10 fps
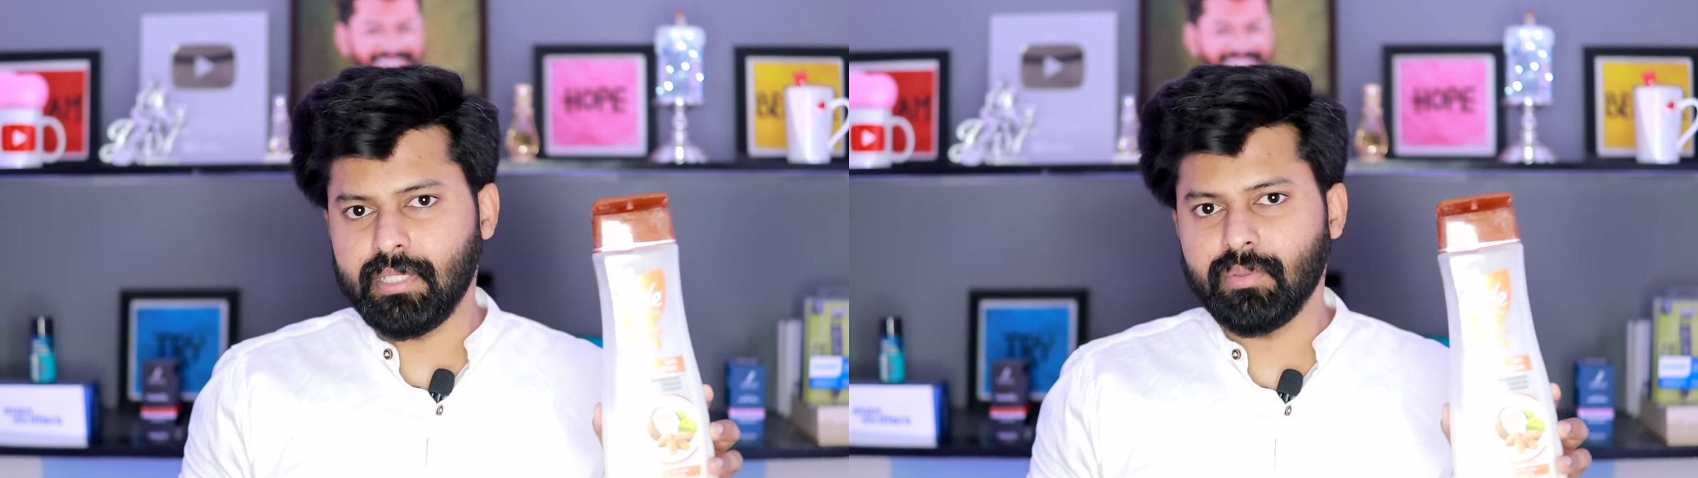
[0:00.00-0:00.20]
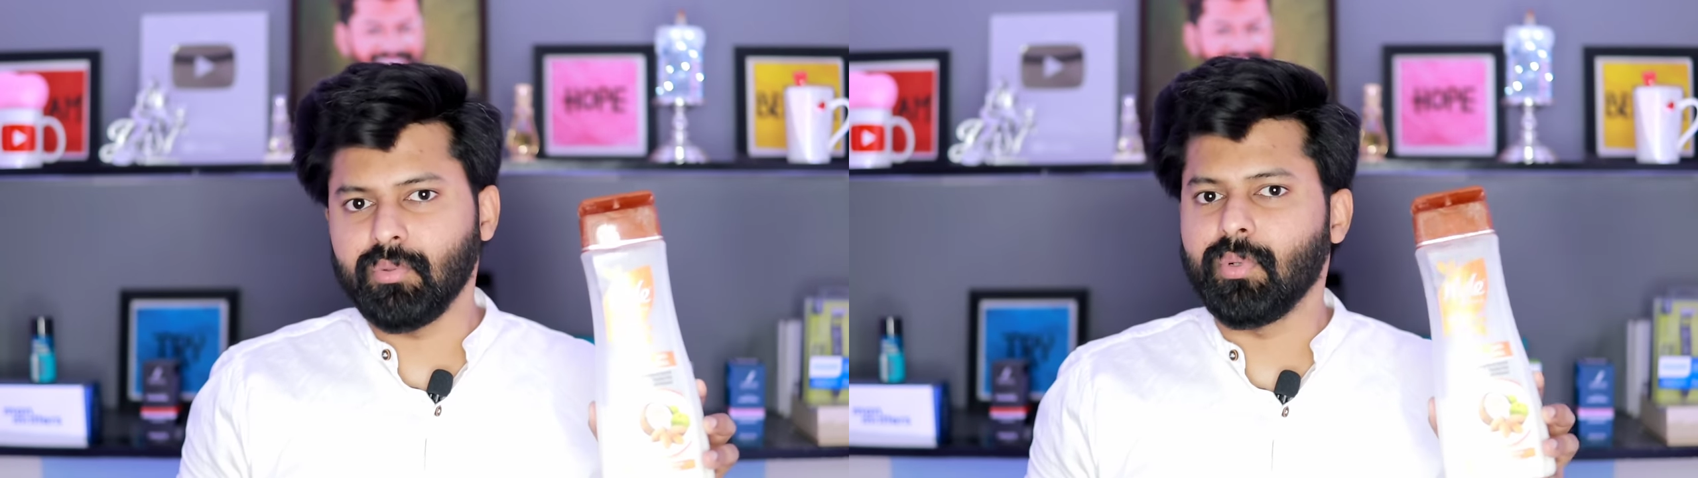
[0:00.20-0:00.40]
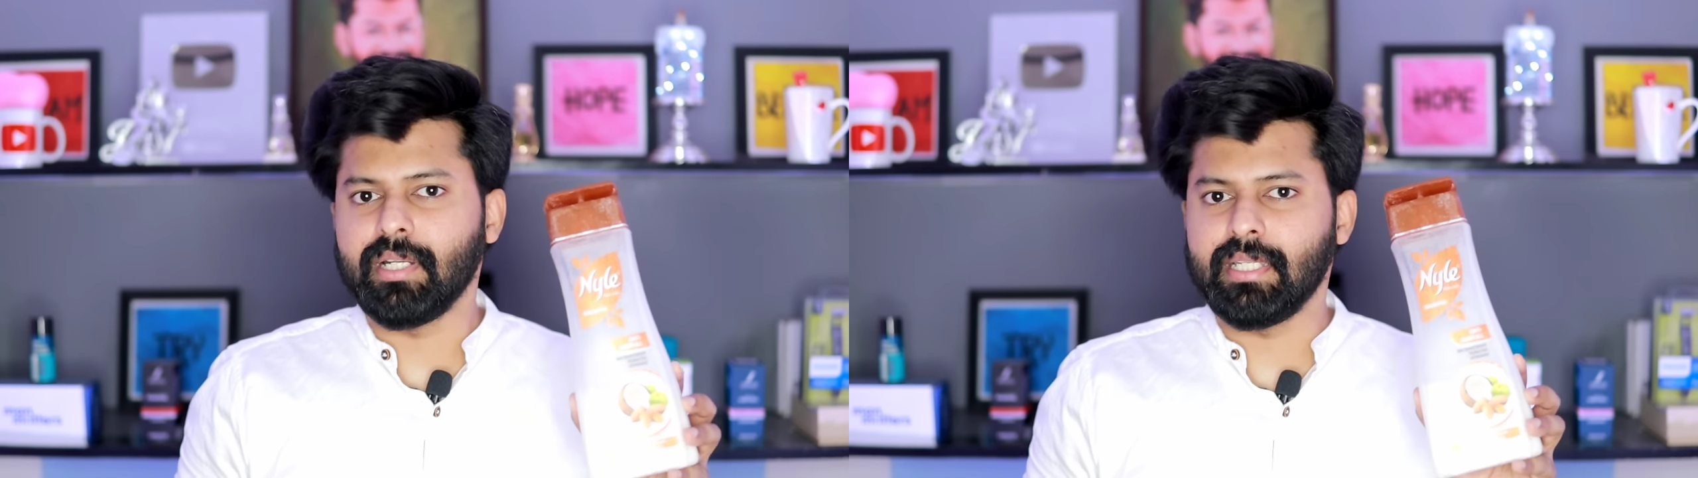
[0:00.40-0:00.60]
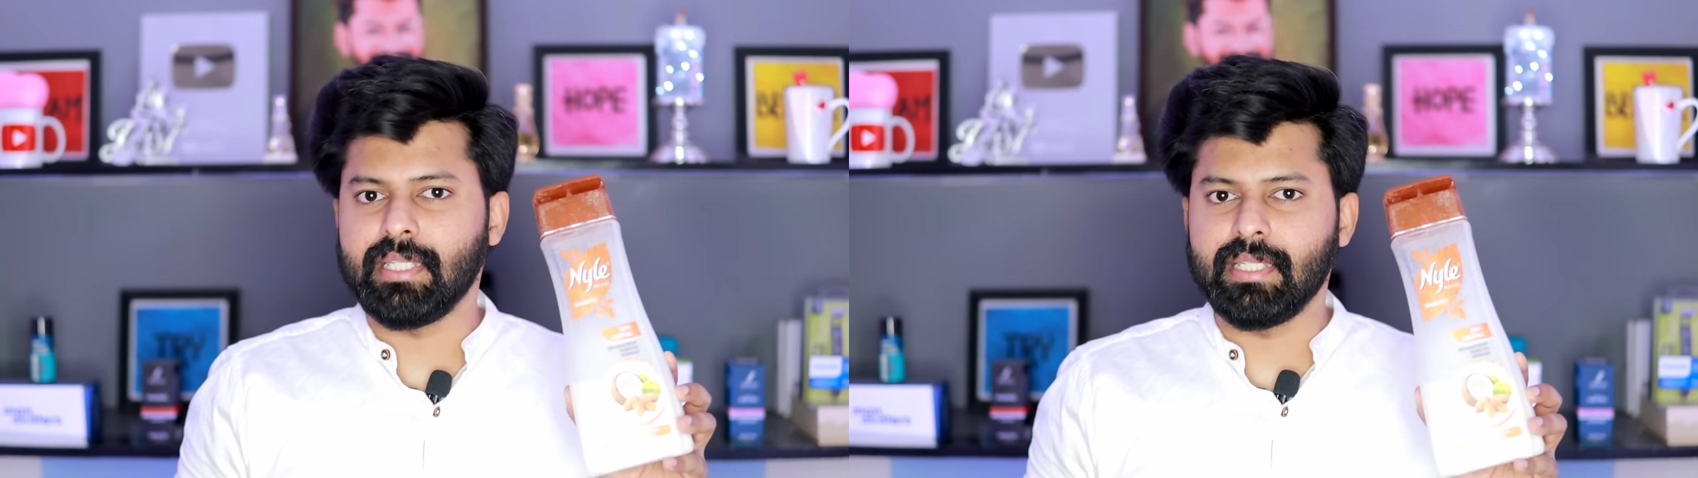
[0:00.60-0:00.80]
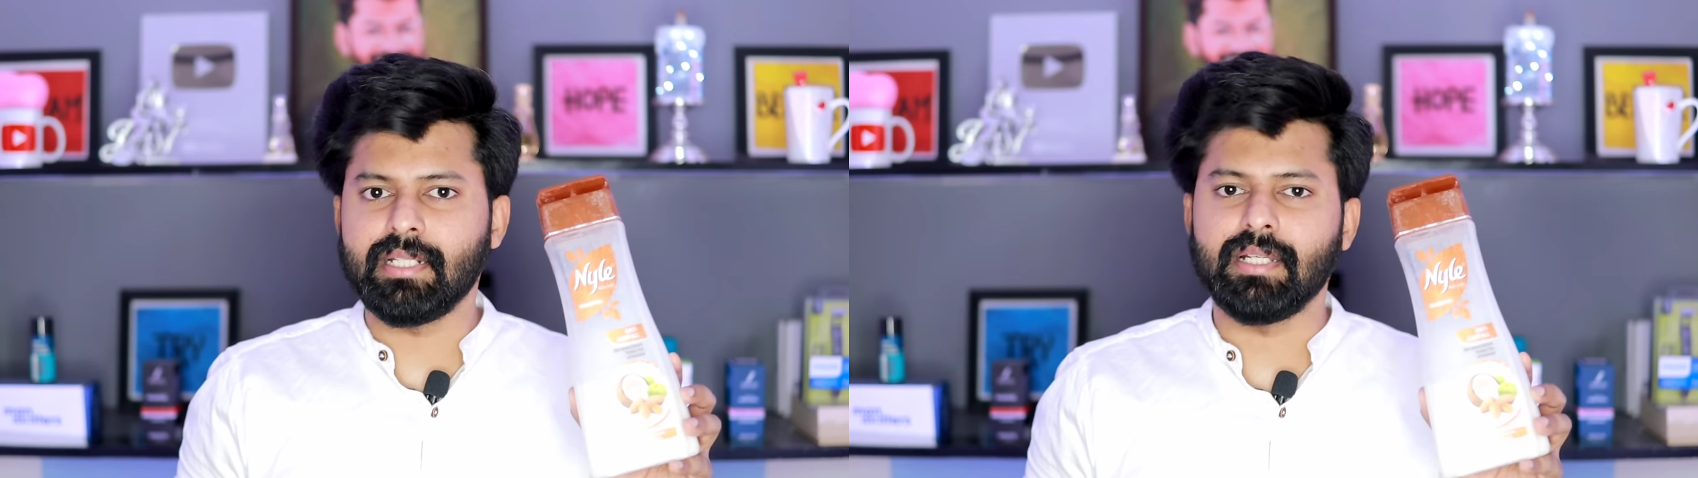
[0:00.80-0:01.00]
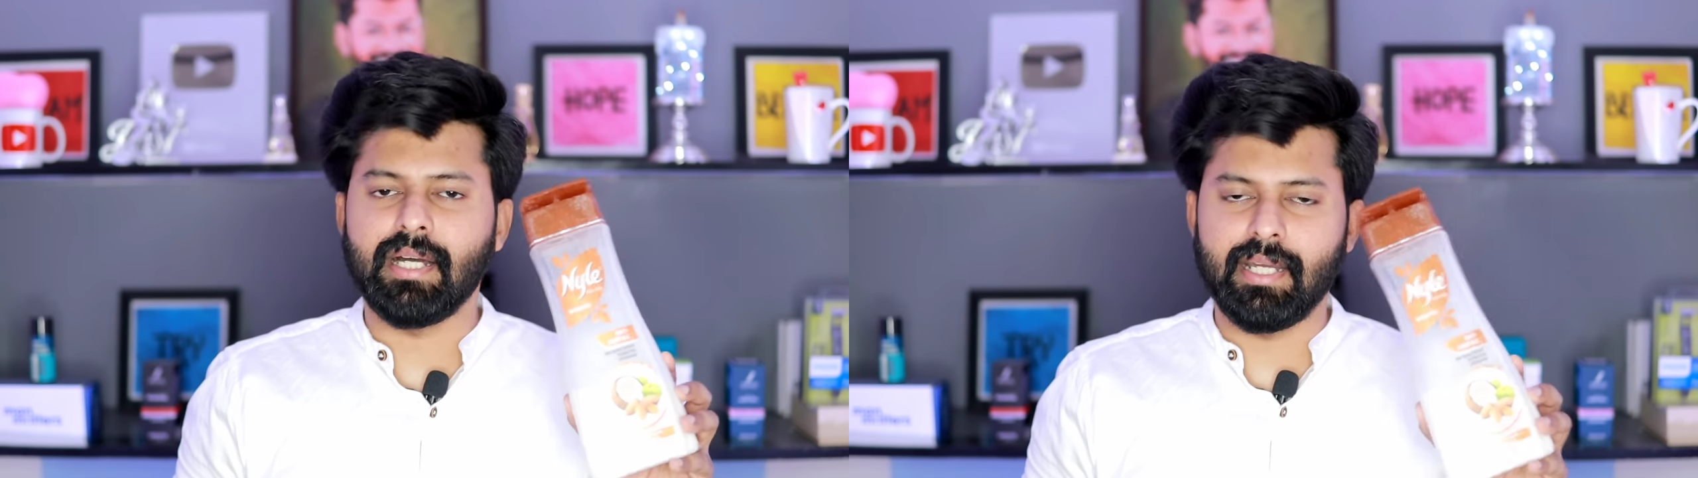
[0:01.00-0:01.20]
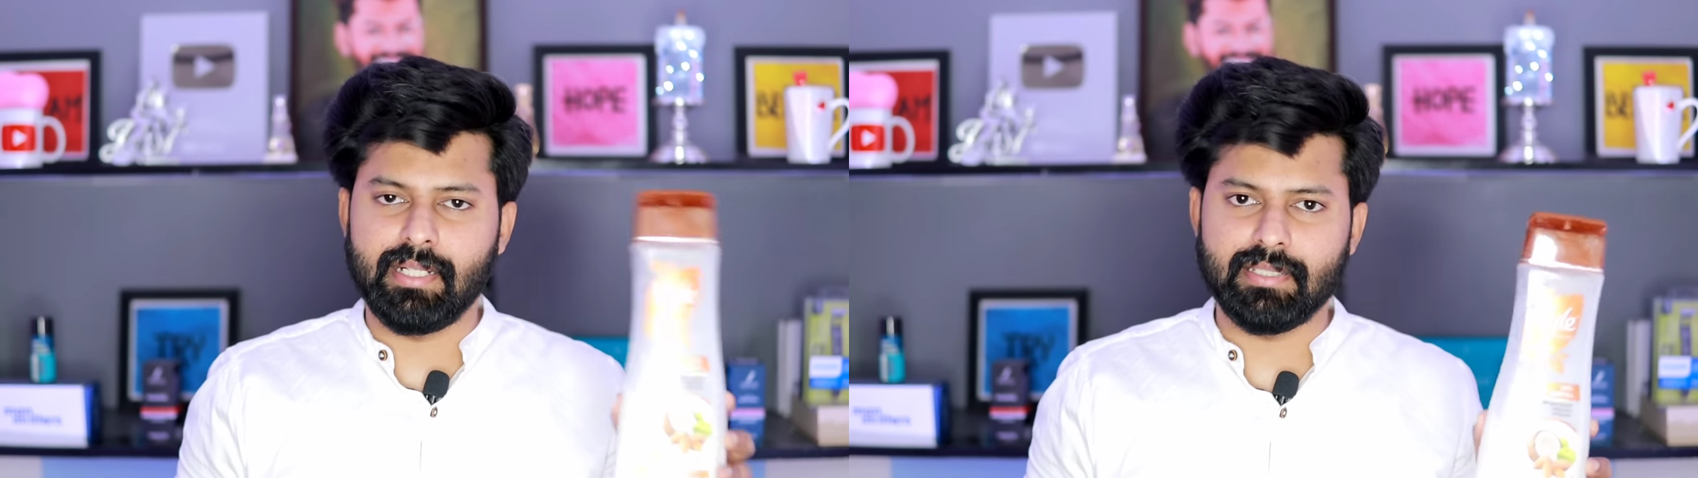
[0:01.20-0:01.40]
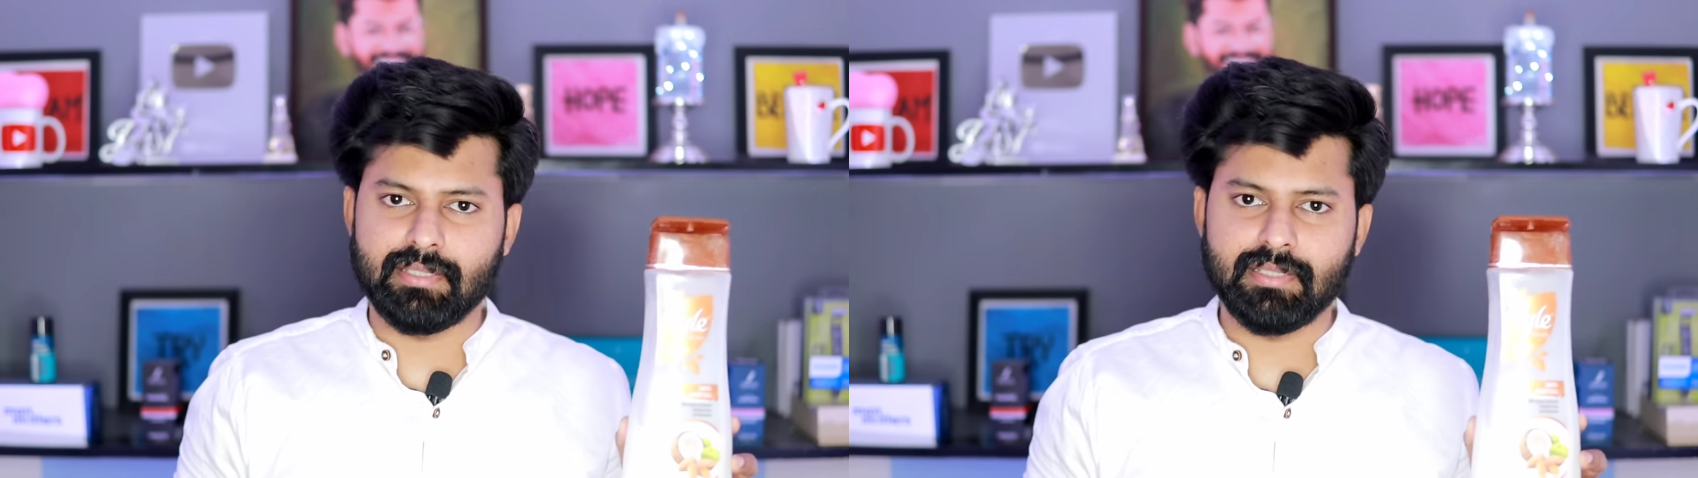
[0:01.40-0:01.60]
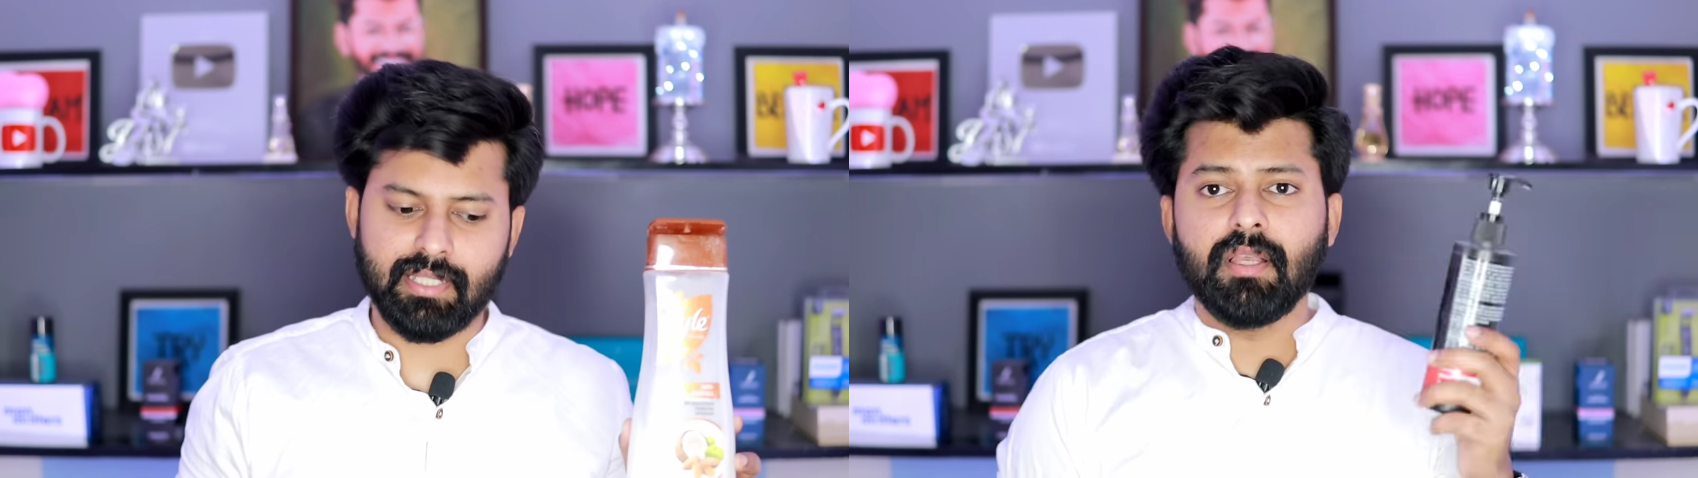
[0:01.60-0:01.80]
பண்ணி ஒன் இயர் ஆயிடுச்சு